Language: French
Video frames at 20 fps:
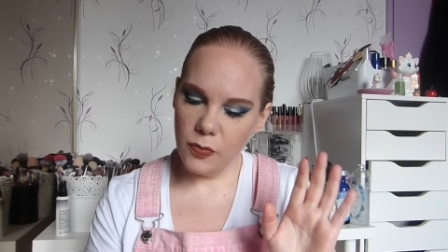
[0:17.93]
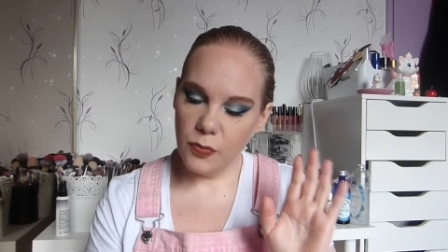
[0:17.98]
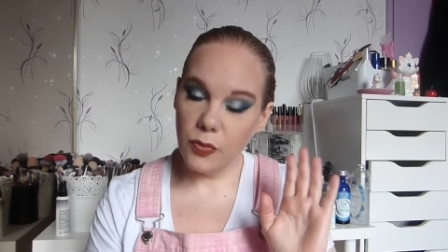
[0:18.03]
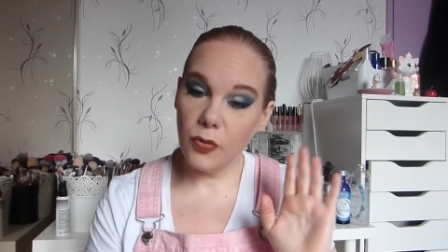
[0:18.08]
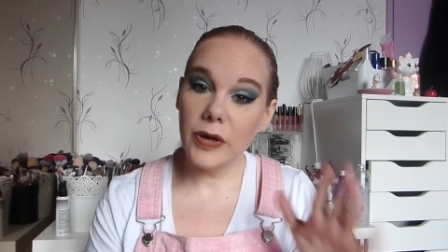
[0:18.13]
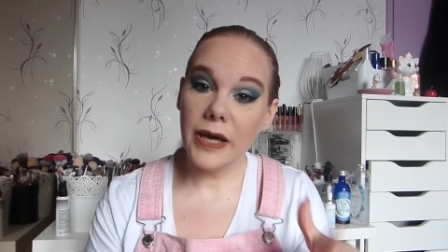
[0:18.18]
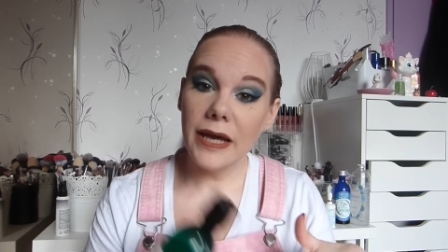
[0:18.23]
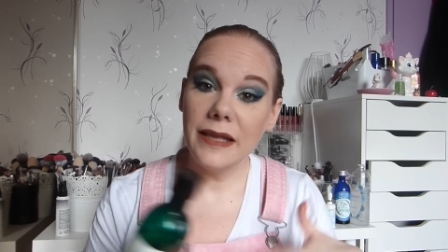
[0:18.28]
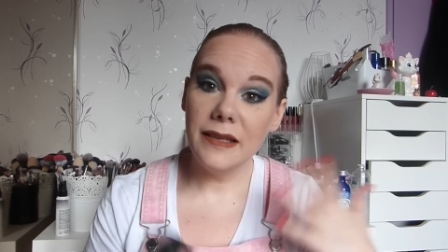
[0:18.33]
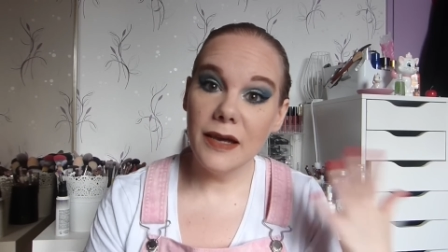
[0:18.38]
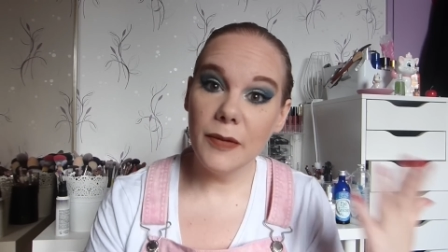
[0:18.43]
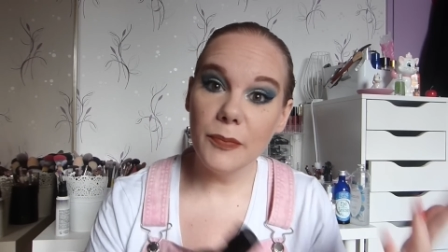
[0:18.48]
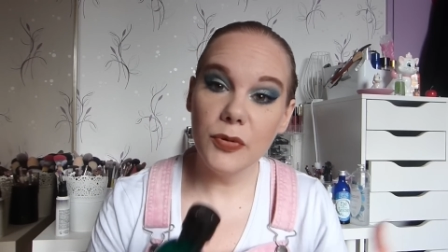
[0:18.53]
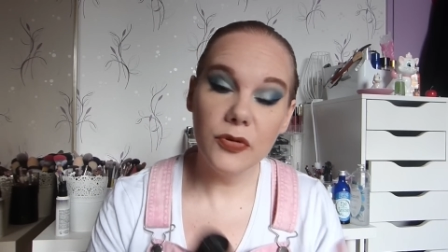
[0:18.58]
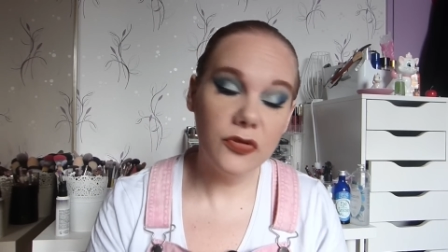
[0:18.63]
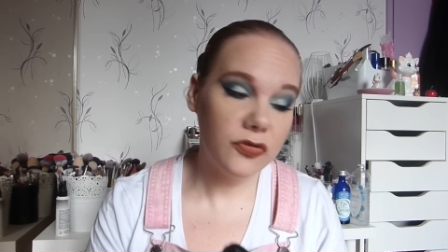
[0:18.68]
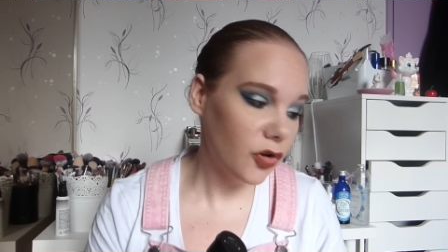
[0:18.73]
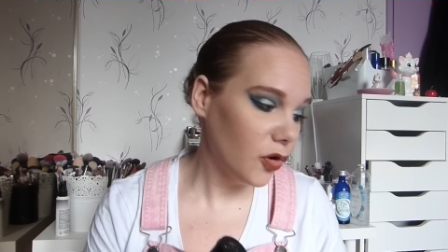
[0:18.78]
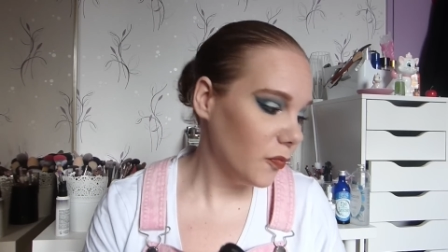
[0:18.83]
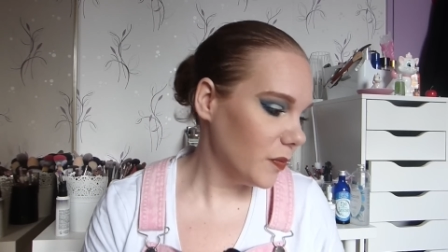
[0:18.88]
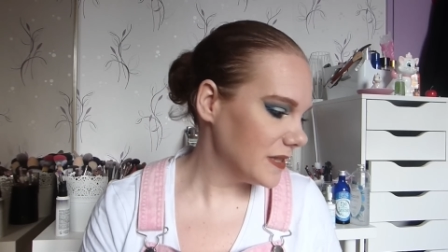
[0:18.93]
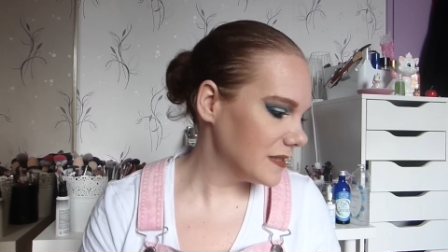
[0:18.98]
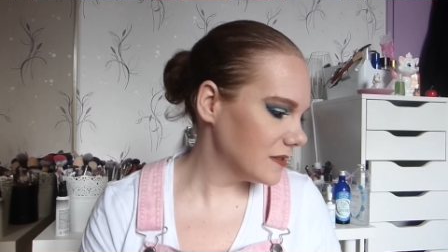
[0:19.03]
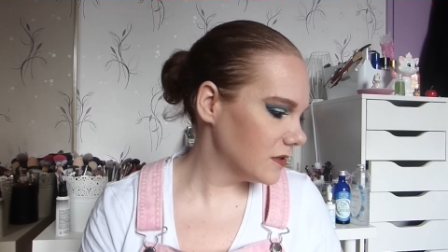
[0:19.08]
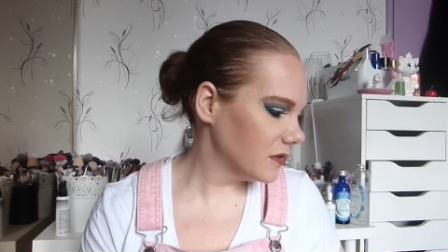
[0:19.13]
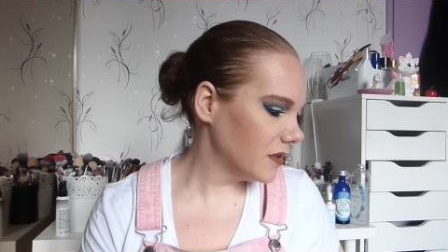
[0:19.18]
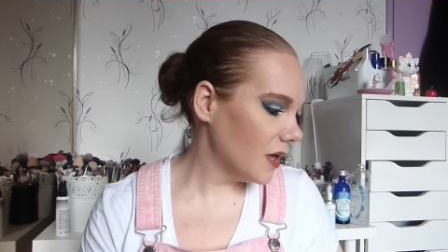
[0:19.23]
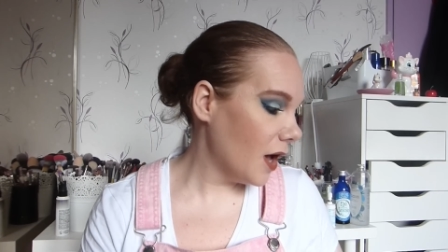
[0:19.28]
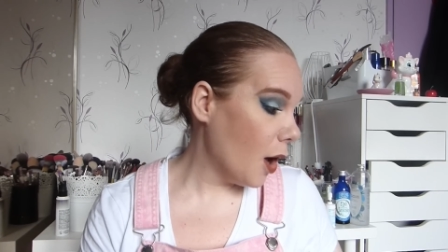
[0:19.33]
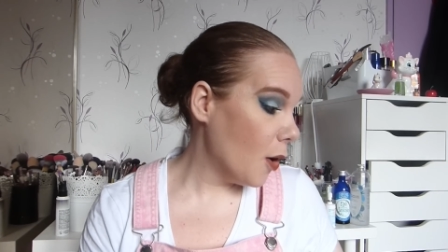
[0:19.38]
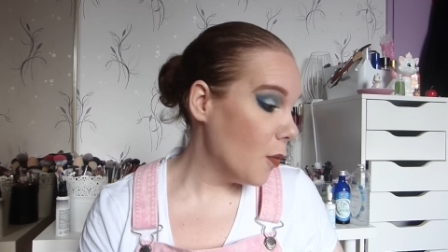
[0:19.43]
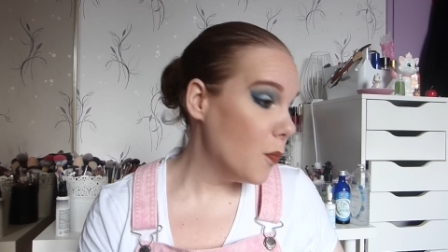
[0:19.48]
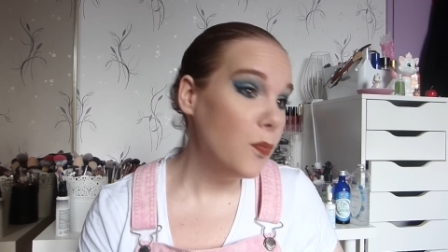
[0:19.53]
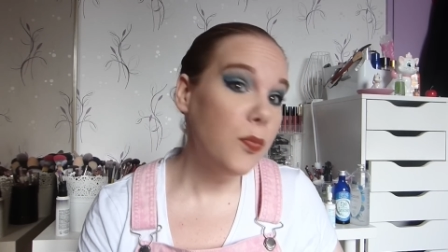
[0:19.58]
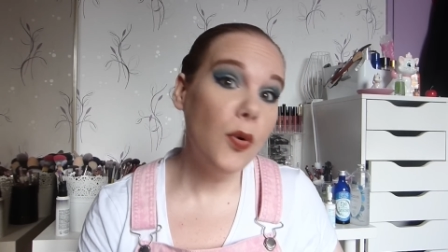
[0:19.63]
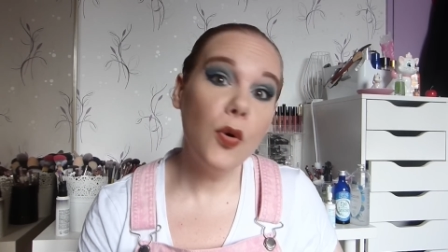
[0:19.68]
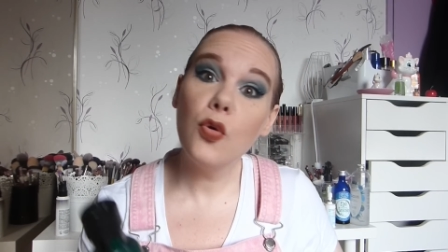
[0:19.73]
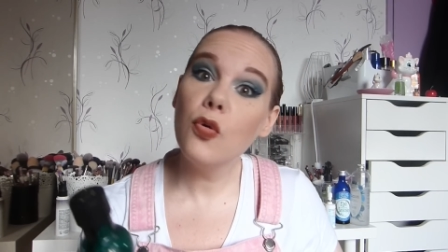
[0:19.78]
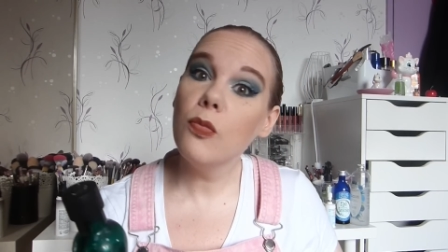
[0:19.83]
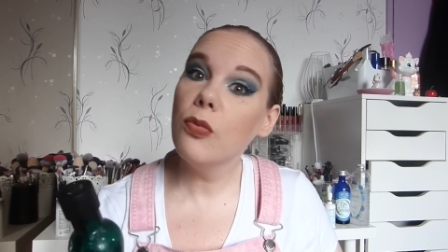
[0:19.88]
pour gagner un peu de temps parce qu'il y en a
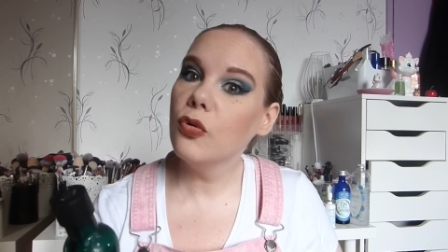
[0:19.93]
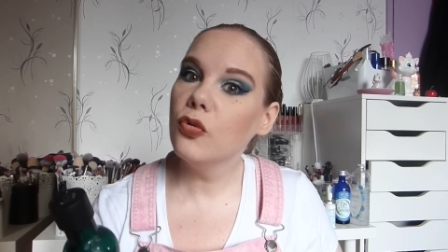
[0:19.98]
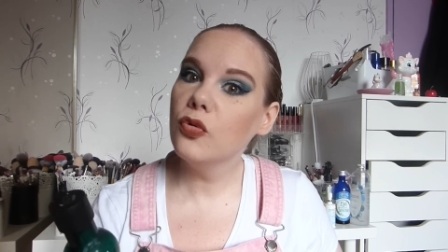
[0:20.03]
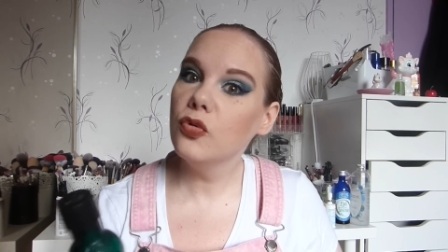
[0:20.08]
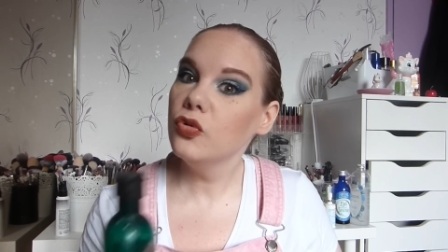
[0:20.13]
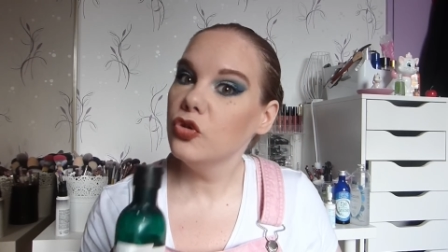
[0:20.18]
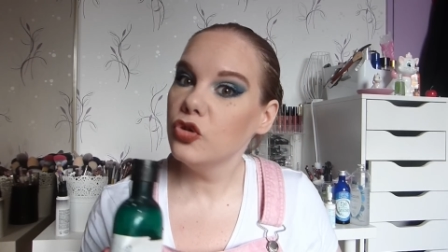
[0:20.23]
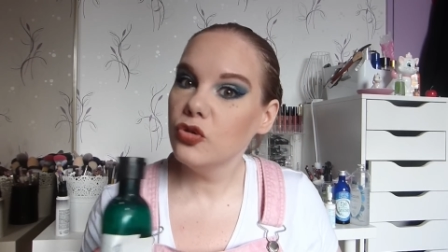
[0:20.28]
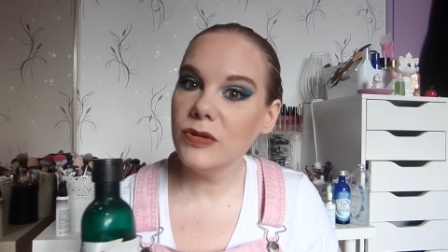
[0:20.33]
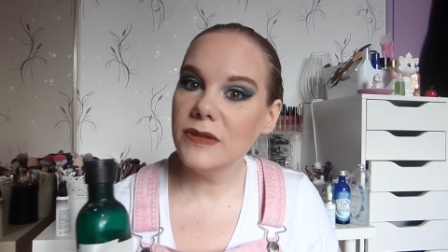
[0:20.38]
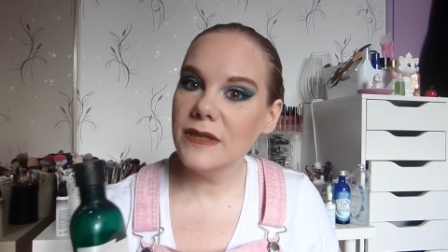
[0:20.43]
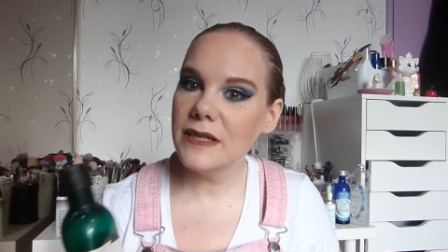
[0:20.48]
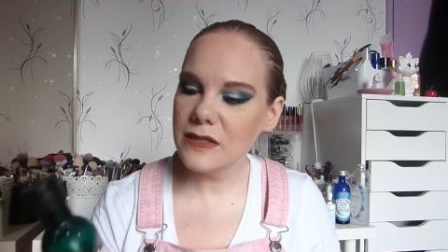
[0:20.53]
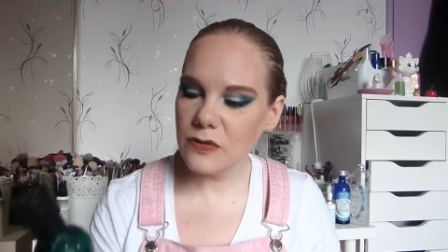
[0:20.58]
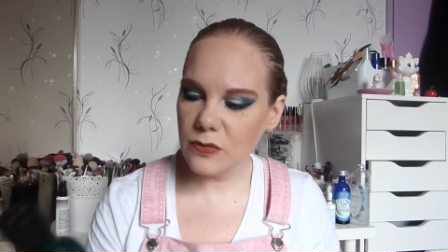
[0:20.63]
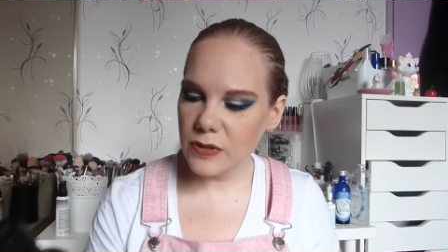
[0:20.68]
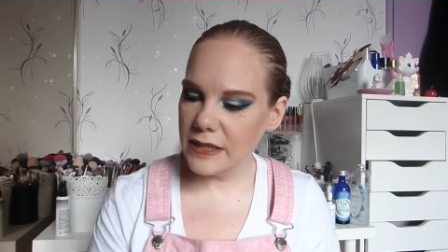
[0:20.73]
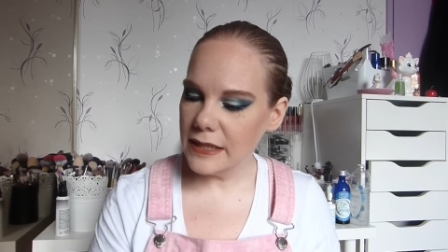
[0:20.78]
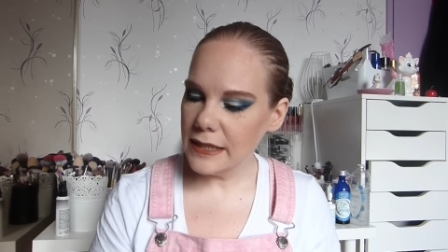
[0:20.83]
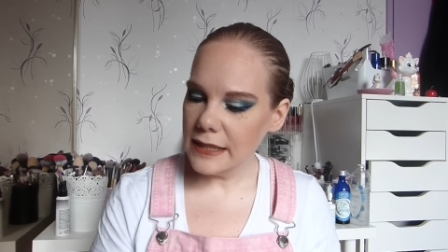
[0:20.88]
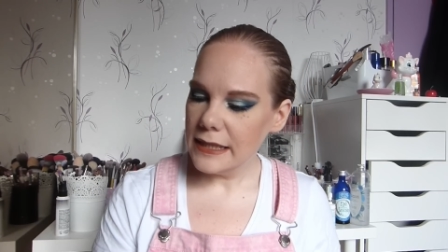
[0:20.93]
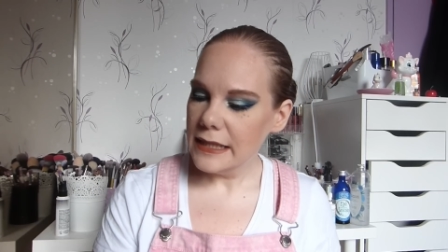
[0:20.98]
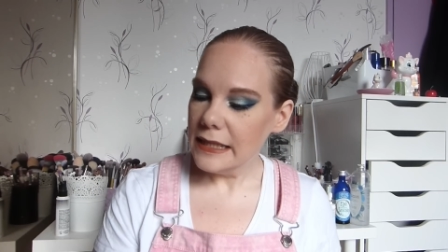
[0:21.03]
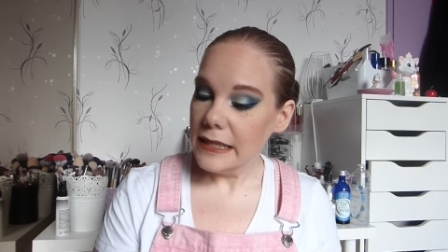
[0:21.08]
beaucoup beaucoup, je suis désolée.